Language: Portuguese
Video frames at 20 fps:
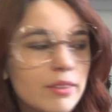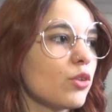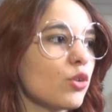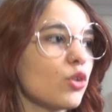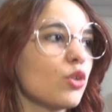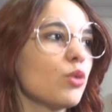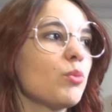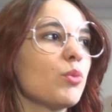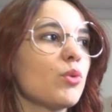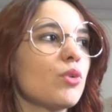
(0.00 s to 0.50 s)
E
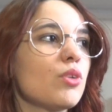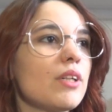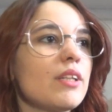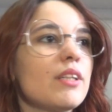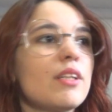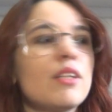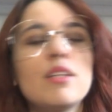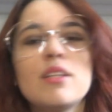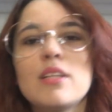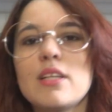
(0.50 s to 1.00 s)
todo mundo
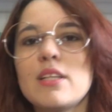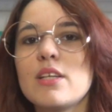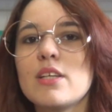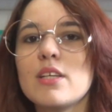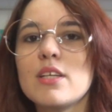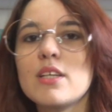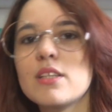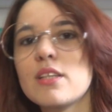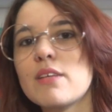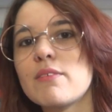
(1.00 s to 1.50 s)
tentando entender o
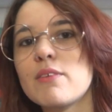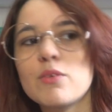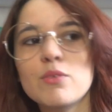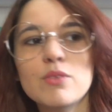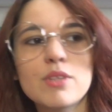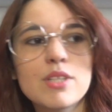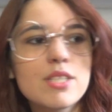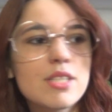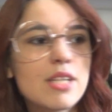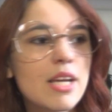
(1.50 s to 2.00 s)
que estava
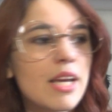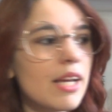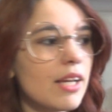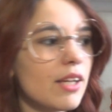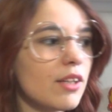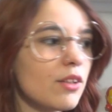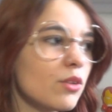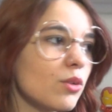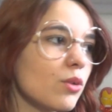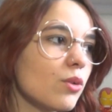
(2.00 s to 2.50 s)

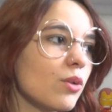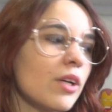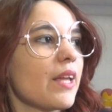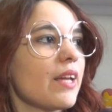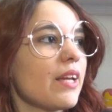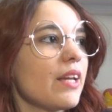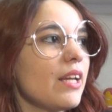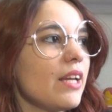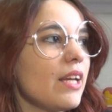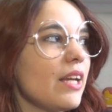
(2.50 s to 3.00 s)
acontecendo,
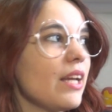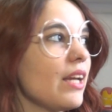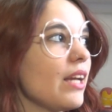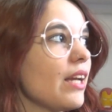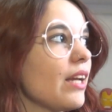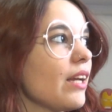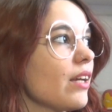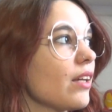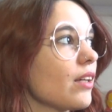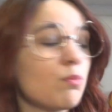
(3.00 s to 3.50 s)

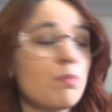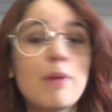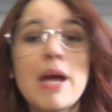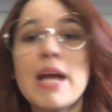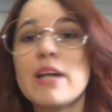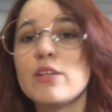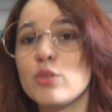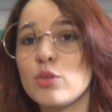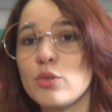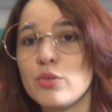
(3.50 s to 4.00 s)
e
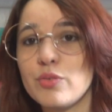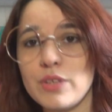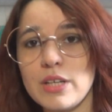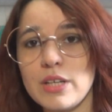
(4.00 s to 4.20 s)
perto do